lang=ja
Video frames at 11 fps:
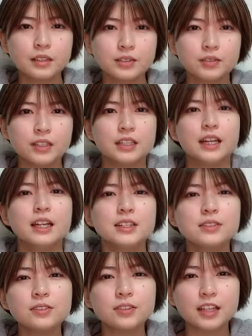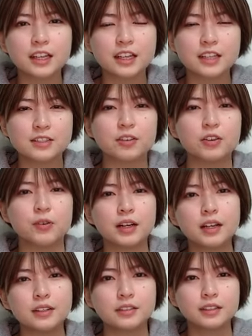そうじゃあ団長の権限すごいわ
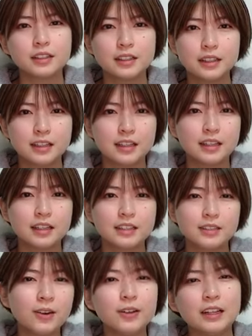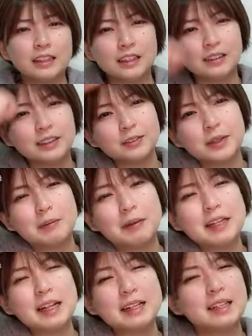かるそうなんだよあとまあ
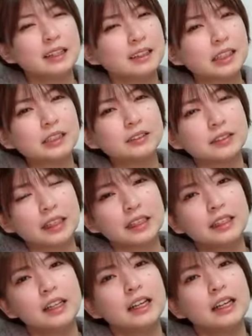マリナさんというね